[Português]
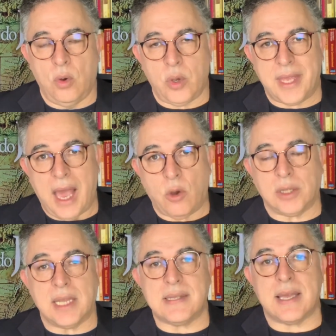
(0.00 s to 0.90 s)
O que
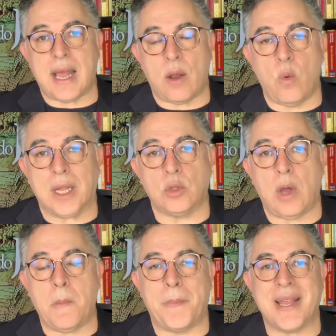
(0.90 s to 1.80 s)
acontecerá com o
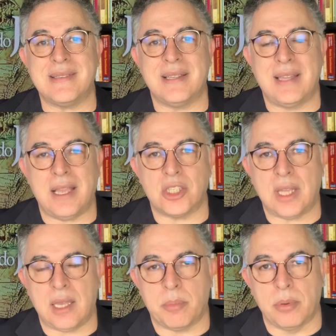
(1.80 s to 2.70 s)
atual presidente
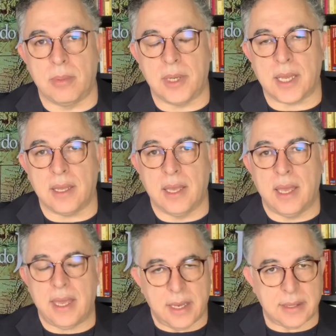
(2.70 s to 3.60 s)
da República?
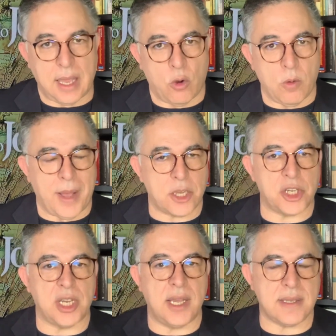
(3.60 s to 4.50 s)
Ele tem alguma
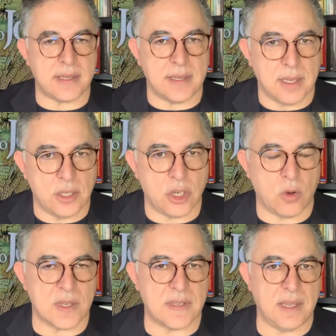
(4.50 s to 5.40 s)
chance de
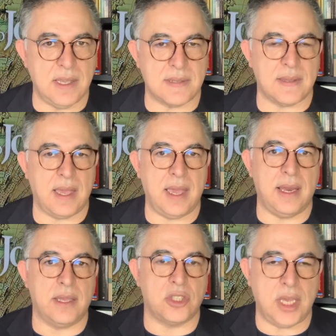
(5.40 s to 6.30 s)
conseguir se
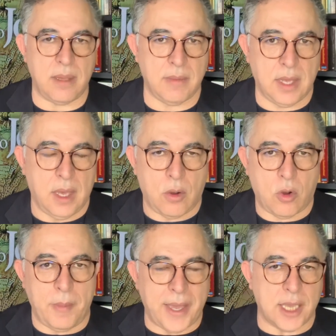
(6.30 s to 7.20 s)
reeleger?
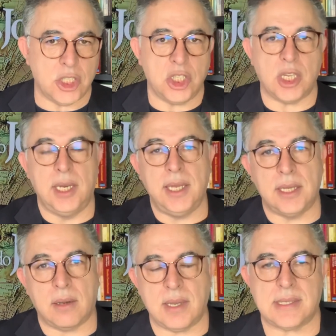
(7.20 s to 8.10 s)
Como é que a gente
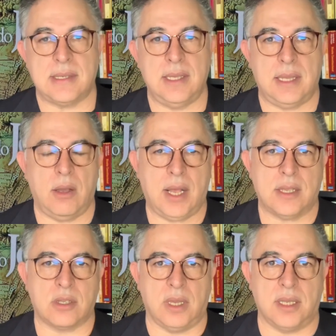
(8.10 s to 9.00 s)
lida com essas
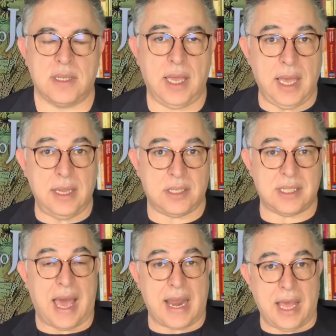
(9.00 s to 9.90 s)
interrogações? Ele
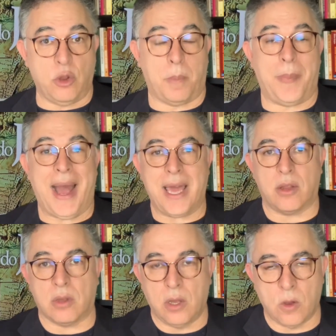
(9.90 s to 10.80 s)
estará no
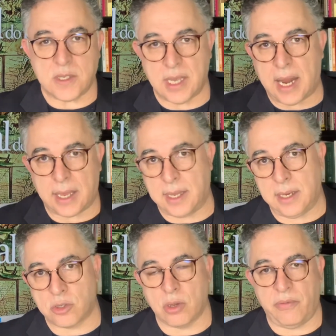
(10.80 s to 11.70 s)
páreo ou será que
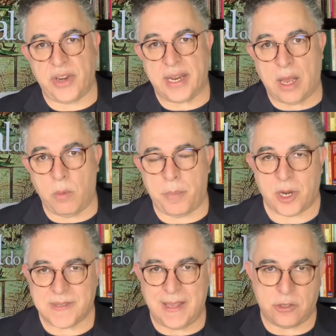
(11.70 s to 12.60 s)
ele sofrerá um
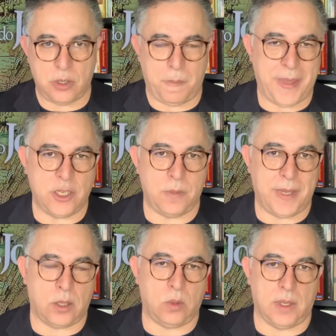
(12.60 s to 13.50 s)
processo de
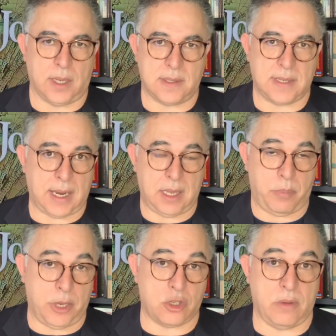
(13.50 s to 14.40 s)
impedimento antes? Será que ele
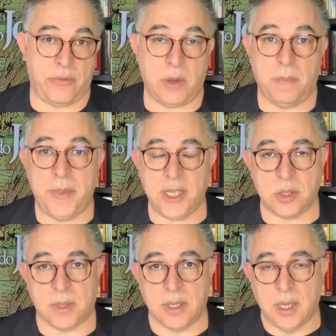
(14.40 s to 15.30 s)
pode sofrer um
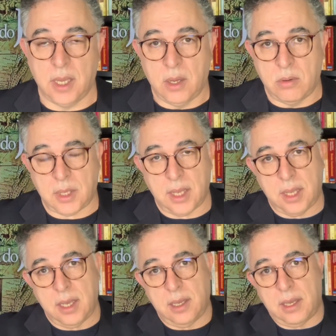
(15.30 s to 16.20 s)
impeachment? O que,
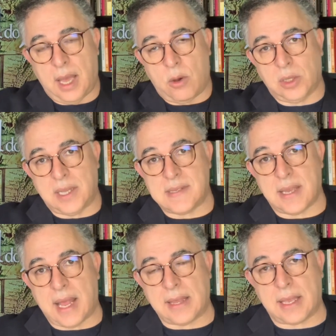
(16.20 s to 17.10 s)
que
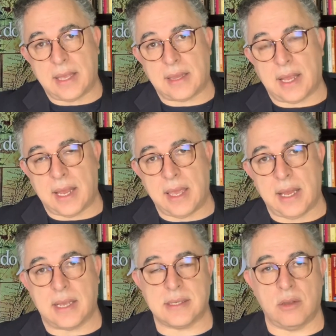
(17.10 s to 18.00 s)
acontecerá daqui até lá em
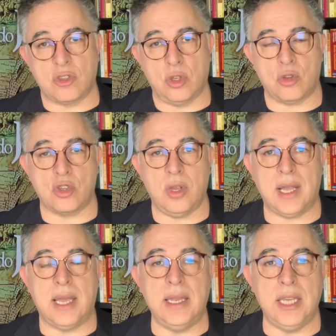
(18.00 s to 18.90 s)
relação aos outros
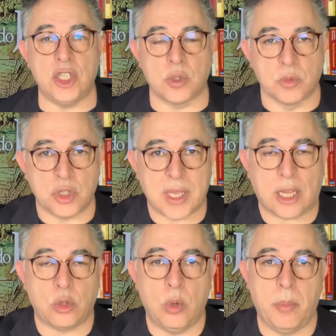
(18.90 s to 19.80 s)
organismos que
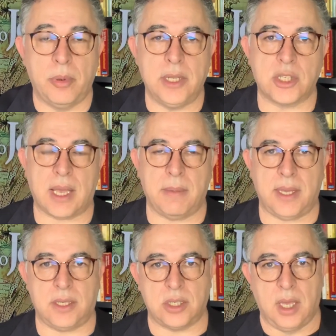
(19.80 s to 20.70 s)
atuam
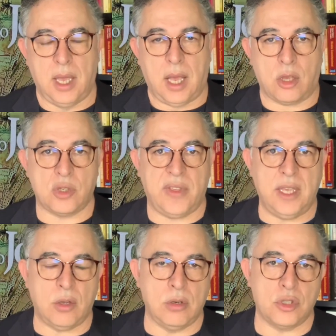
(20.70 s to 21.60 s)
politicamente, aos
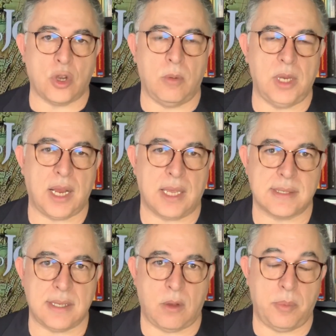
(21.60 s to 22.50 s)
veículos de
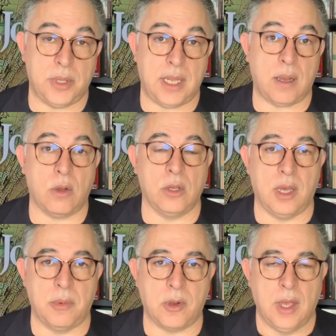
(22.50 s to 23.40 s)
comunicação, ao poder
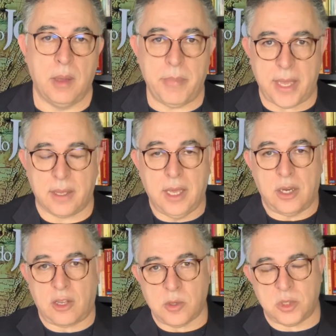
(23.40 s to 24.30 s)
econômico? Bem,
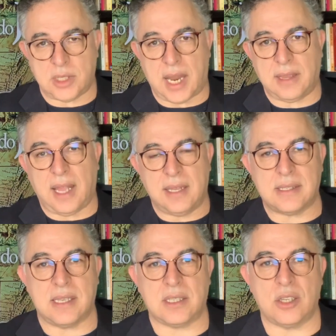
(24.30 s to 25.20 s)
nós vamos tratar
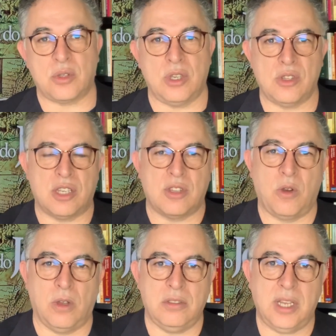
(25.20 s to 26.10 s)
dessas questões no nosso
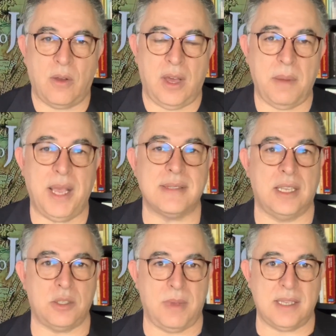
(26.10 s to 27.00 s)
encontro de agora, mas
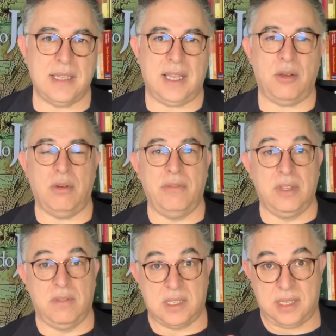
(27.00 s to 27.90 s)
antes de mais nada,
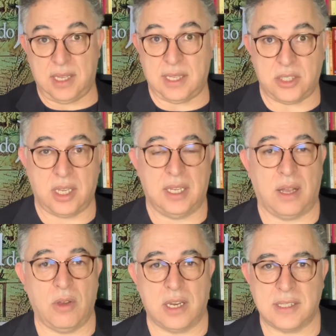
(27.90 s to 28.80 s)
convido você que está chegando
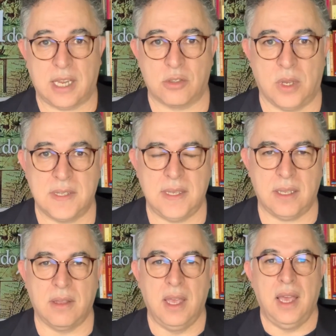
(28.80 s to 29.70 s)
agora, está nos
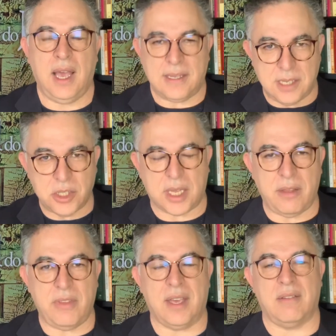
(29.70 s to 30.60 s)
conhecendo, a se
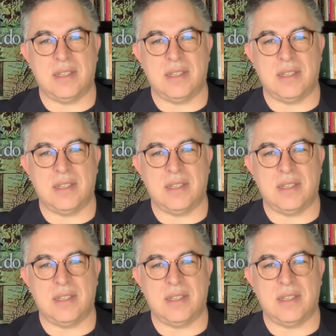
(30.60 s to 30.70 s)
inscrever.